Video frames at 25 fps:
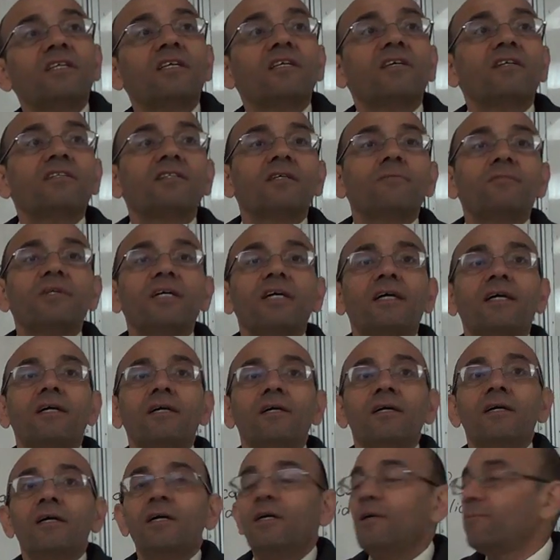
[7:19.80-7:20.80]
اللي رسمناها
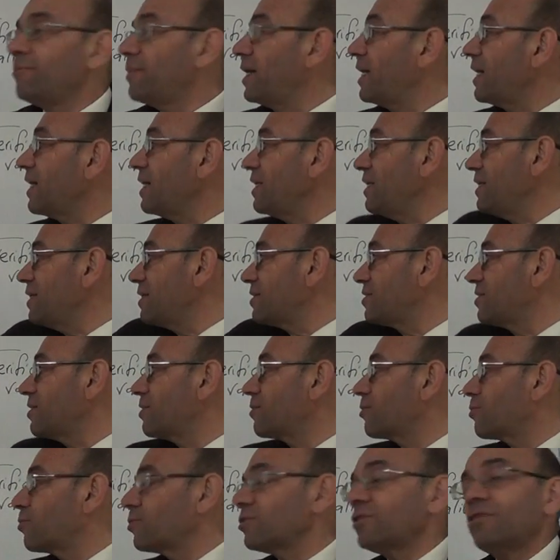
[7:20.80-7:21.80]
ما خلينا
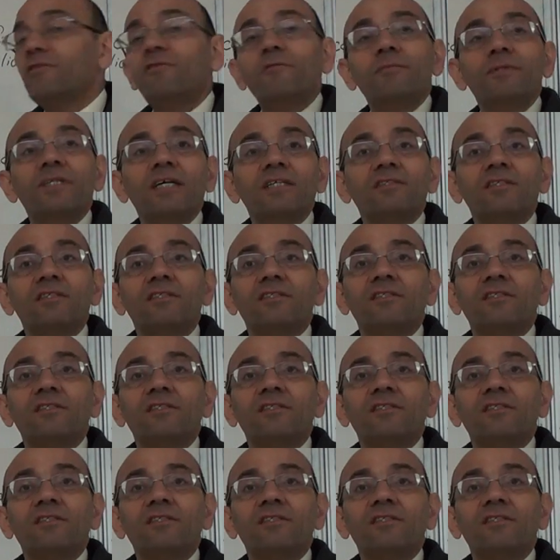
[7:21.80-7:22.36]
زيرو كروسنج في بدايه ال